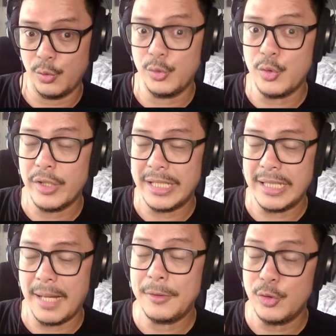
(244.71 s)

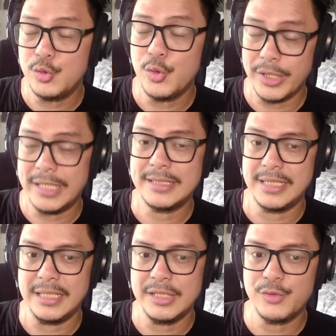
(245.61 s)
nunjukin apa nunjukin
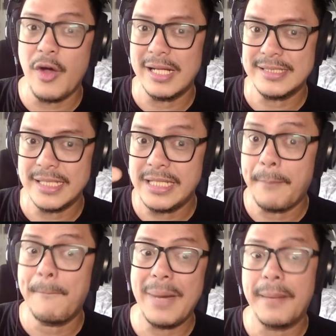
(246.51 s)
si vokal chain di
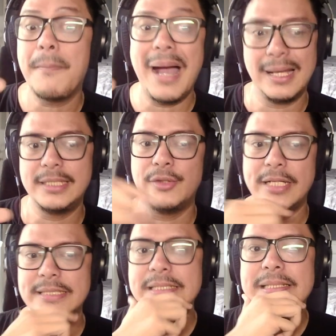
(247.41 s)
depan banget gitu
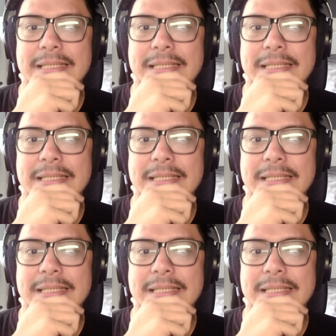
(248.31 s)
guys